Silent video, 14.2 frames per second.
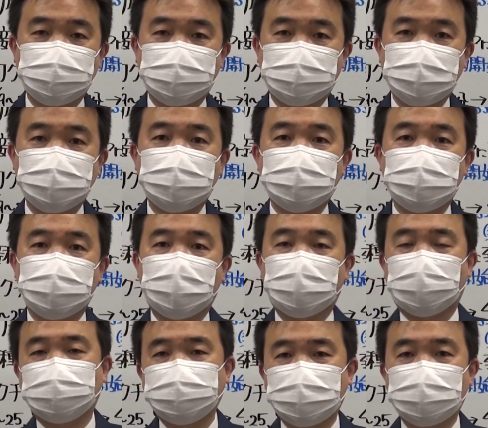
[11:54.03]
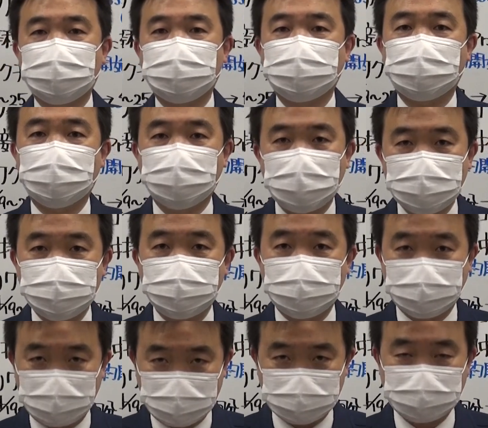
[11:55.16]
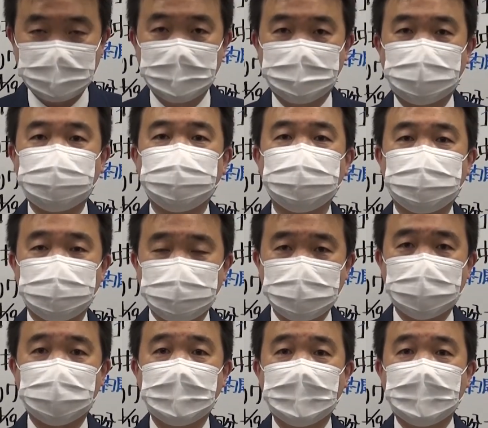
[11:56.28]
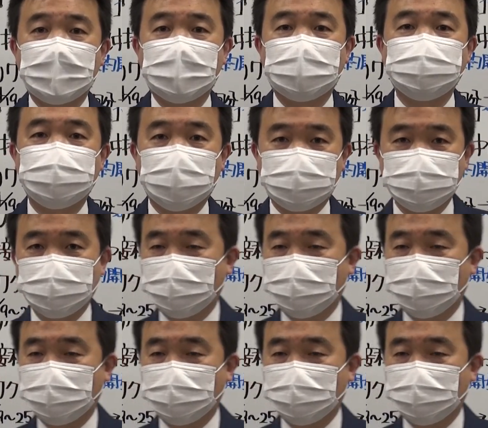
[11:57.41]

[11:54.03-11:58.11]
種の日時が確定できていない状況です。まあ、そういうことで予約